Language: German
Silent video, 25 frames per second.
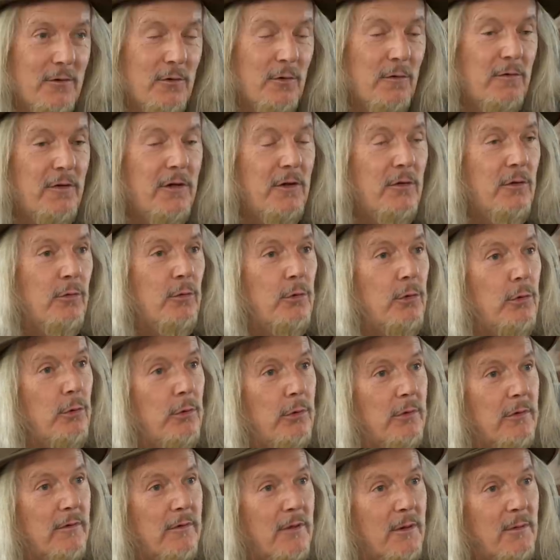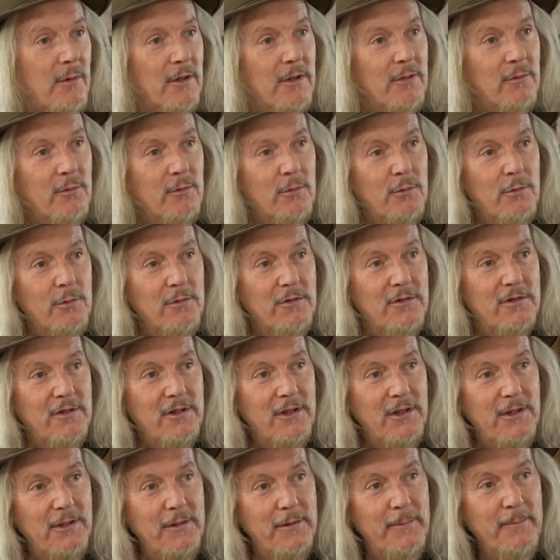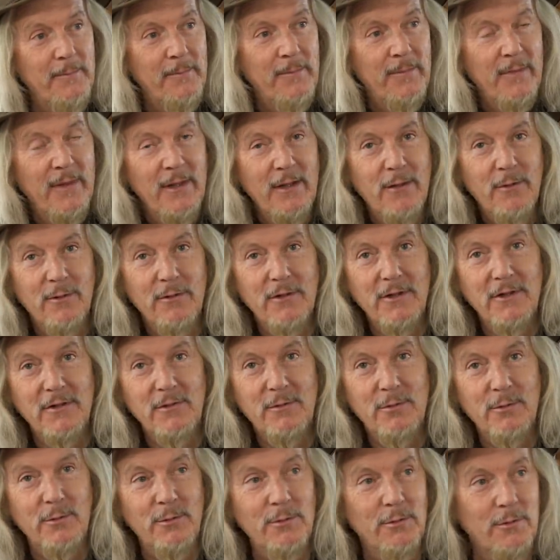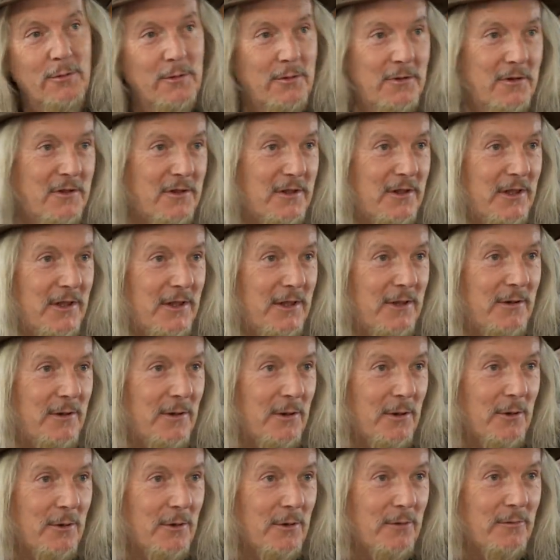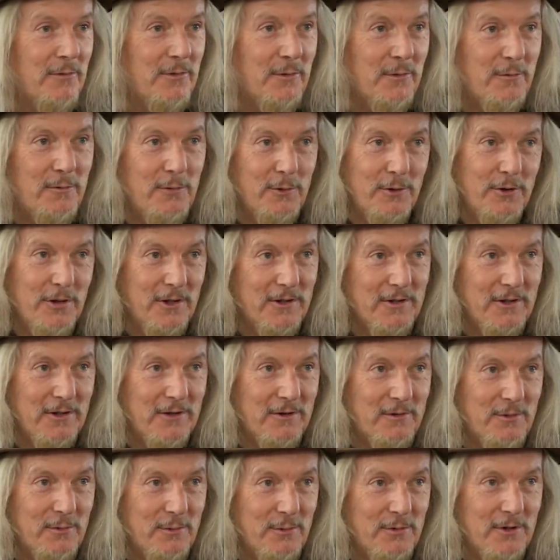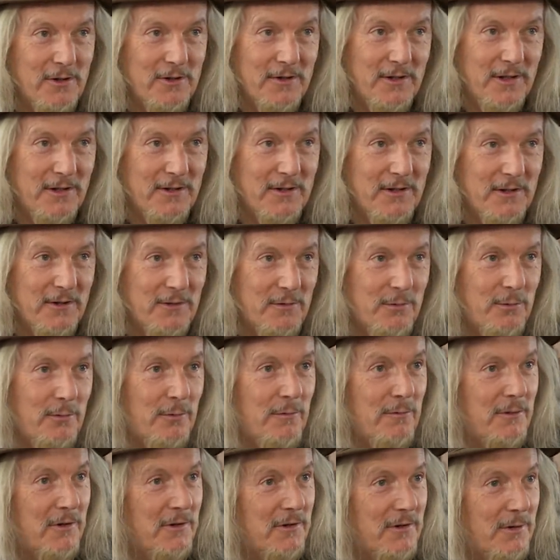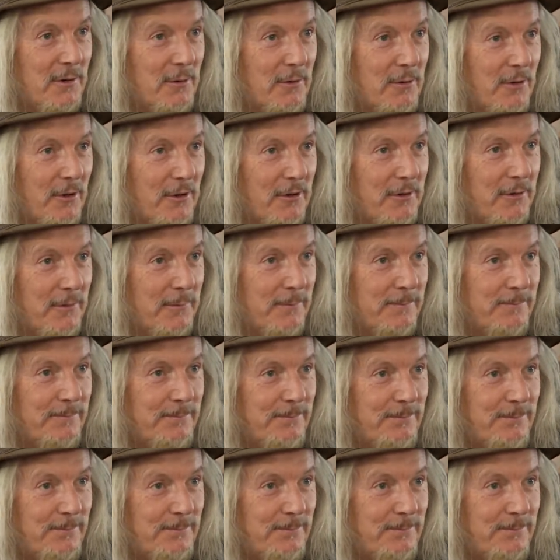So wie ein Huhn, wenn man ein Huhn sieht und das Huhn uns sieht und wir füttern das Huhn, dann denkt das Huhn, wir sind Gott, ne?